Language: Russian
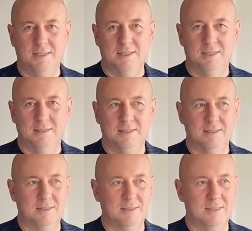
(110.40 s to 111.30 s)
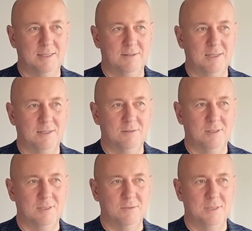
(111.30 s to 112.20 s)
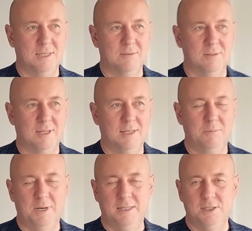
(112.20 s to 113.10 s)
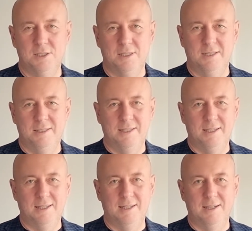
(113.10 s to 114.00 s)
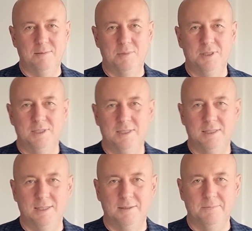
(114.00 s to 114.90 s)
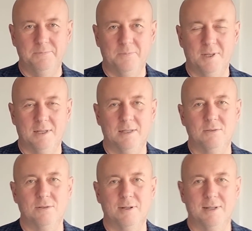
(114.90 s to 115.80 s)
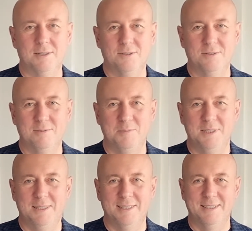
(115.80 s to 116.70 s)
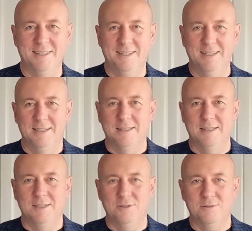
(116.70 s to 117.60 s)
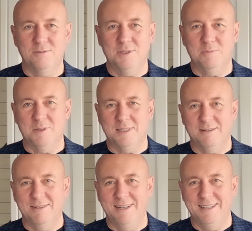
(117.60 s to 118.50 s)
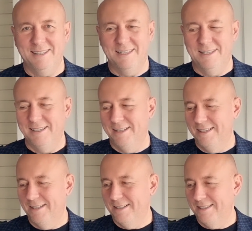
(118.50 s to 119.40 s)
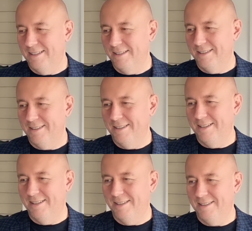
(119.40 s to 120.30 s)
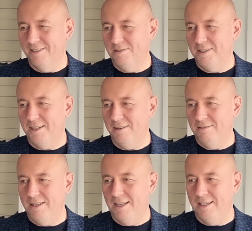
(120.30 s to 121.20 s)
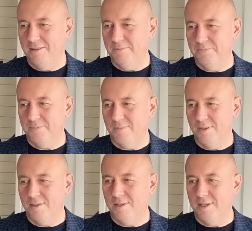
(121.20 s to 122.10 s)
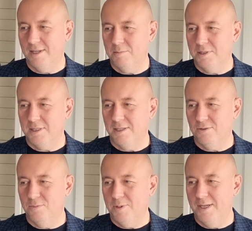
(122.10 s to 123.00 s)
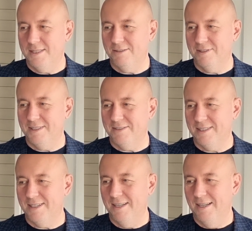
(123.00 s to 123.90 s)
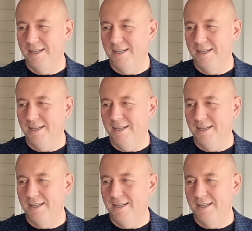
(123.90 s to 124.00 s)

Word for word: Те слова, которые звучат вот такие праздничные дни или обычные дни, когда все хорошо, мирно, да, еще куча поздравлений э, других людей. Ну, ты как бы человек купается в этих всех